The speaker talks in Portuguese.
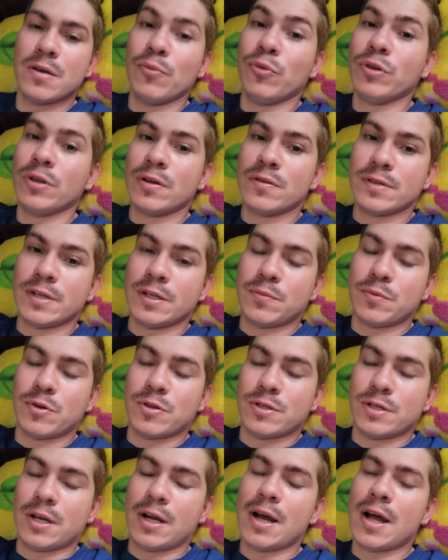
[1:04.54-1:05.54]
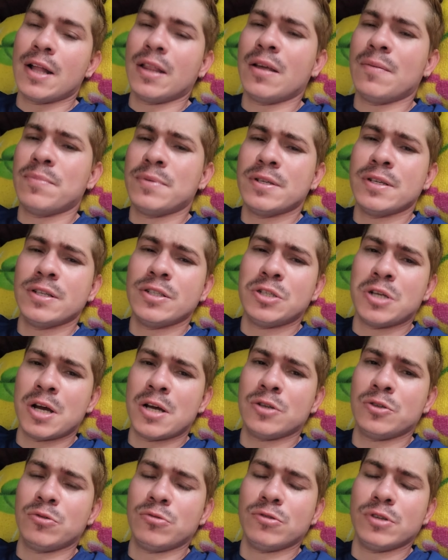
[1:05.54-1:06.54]
Muitas vezes pode ser que ela até precise de
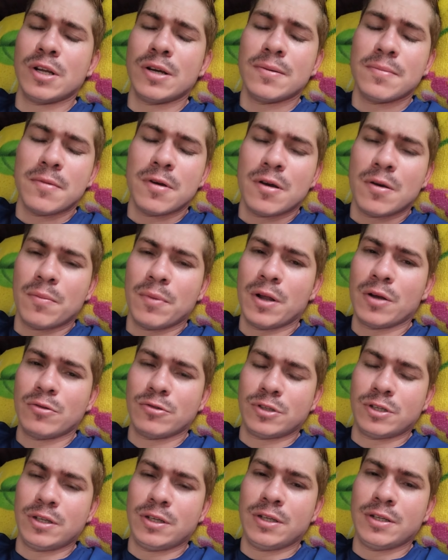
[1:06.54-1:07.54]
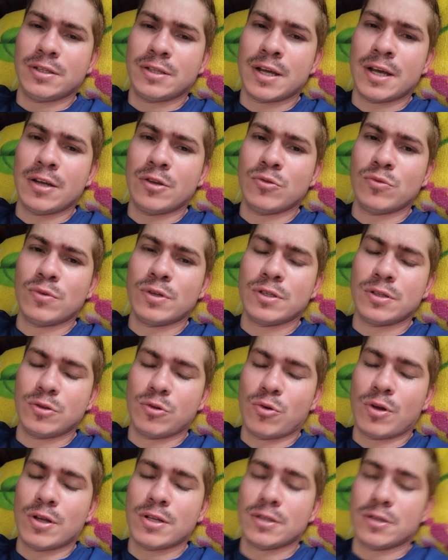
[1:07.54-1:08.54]
ajuda para conseguir sair de uma
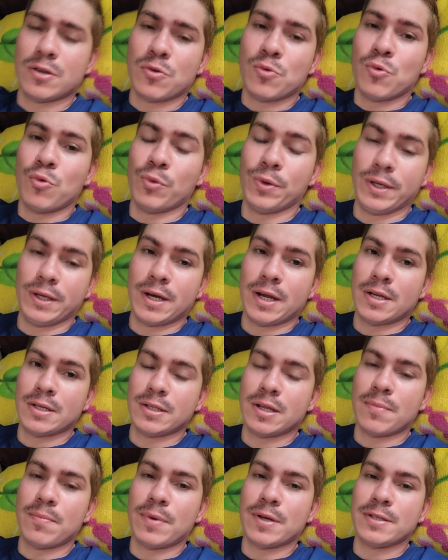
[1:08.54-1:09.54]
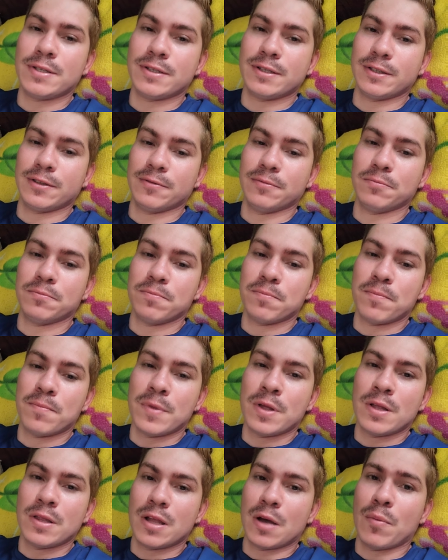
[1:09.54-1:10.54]
situação ruim que ela está passando,
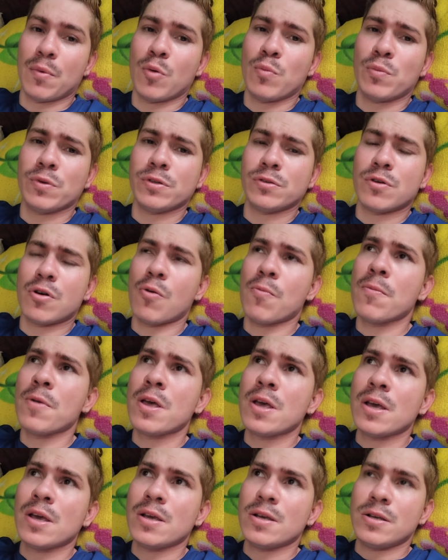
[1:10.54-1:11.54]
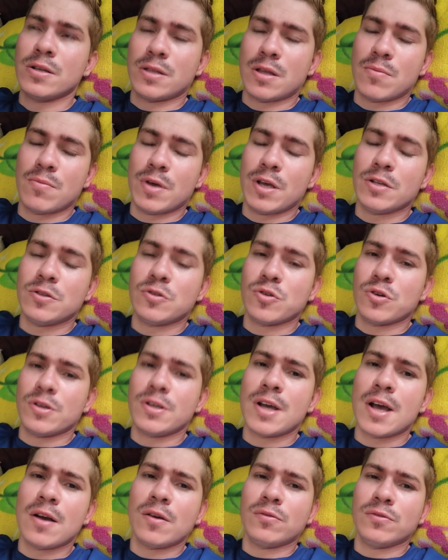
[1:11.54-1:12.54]
tá bom, pessoal? E também
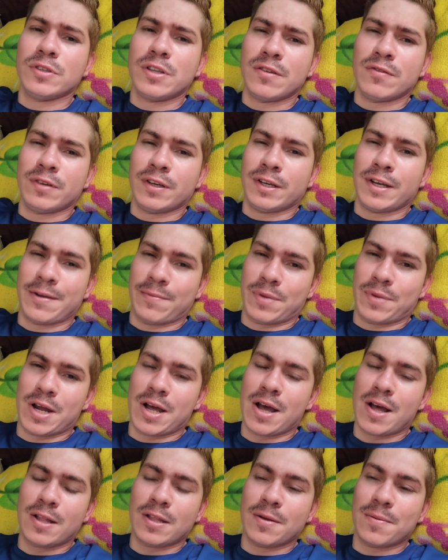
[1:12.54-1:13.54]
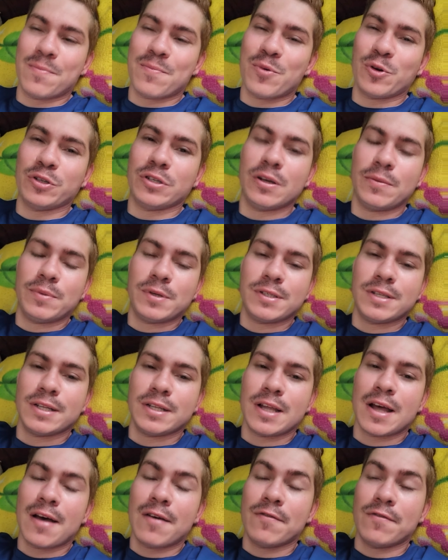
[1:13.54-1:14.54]
sonhar com TV quebrada pode
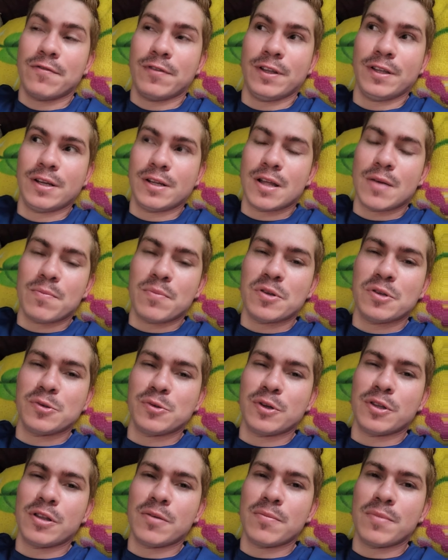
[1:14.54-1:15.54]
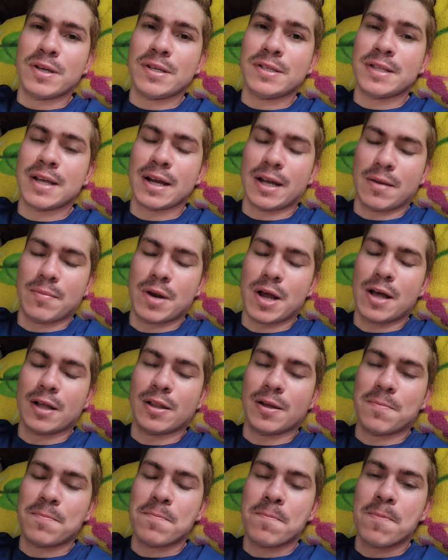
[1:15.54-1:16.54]
representar a vida da pessoa também está
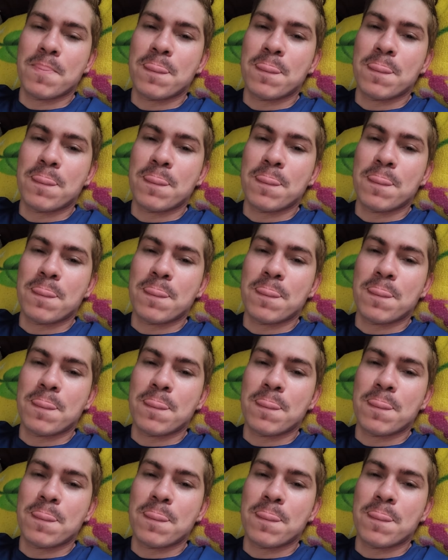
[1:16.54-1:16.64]
quebrada.